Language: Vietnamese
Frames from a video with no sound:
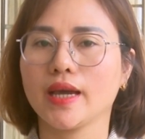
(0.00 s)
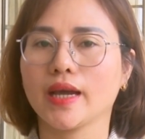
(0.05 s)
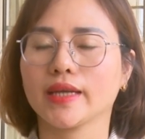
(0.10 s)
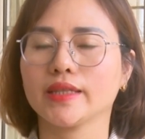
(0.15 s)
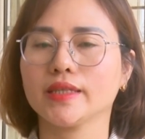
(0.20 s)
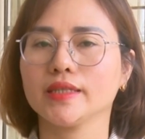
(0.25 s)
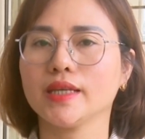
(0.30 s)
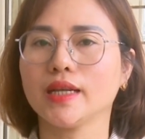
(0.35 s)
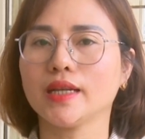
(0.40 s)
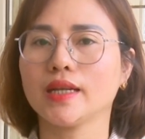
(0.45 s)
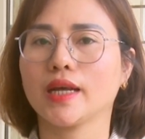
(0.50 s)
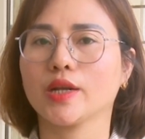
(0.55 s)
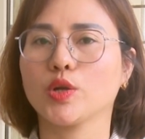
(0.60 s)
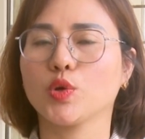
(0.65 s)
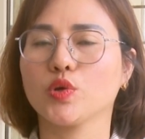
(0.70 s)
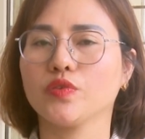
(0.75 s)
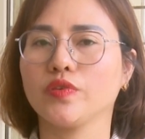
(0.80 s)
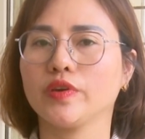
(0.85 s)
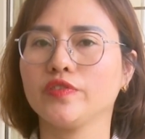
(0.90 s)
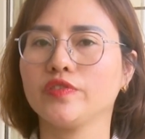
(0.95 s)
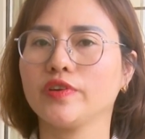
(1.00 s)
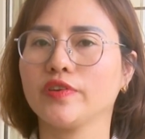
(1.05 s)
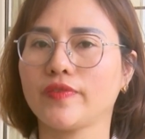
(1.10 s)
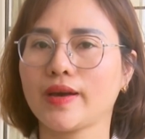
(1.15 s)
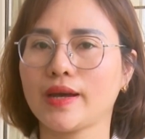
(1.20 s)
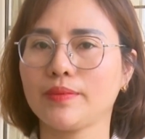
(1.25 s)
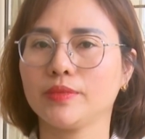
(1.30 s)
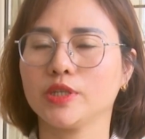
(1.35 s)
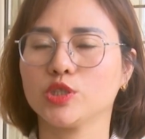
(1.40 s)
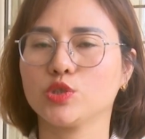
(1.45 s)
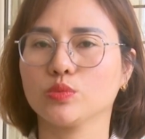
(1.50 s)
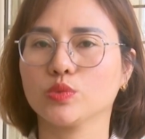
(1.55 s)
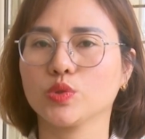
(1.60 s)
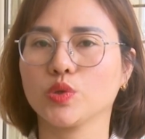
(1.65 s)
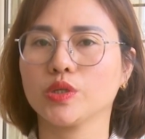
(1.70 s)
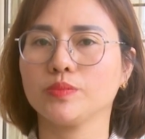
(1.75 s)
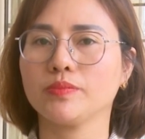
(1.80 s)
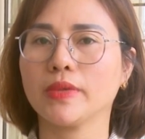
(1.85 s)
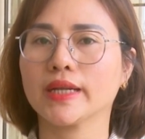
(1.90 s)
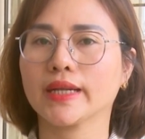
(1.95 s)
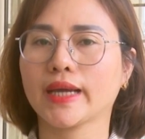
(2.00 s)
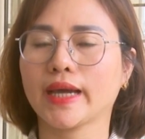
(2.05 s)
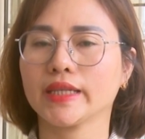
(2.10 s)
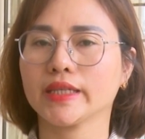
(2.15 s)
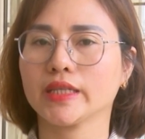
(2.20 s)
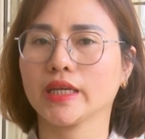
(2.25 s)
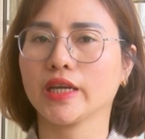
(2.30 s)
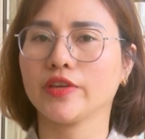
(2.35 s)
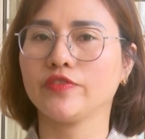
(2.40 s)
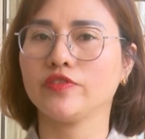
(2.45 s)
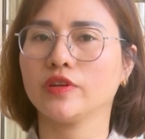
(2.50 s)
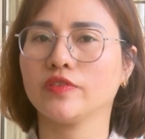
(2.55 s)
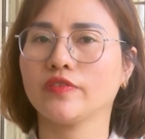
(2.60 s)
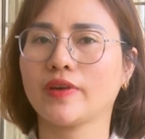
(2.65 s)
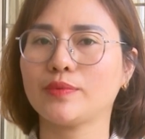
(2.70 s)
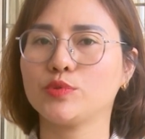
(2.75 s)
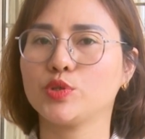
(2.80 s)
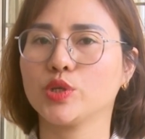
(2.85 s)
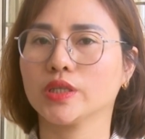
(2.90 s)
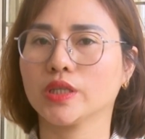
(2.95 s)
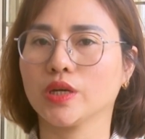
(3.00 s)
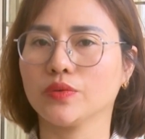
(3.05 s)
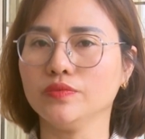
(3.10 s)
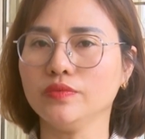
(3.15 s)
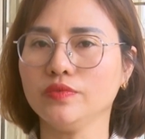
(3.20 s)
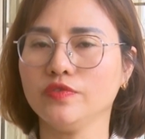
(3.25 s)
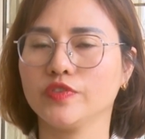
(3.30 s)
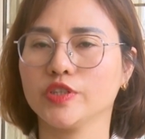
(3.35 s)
Cái thứ nhất là đối với phương pháp thì chúng tôi bên cạnh những cái phương pháp truyền thống,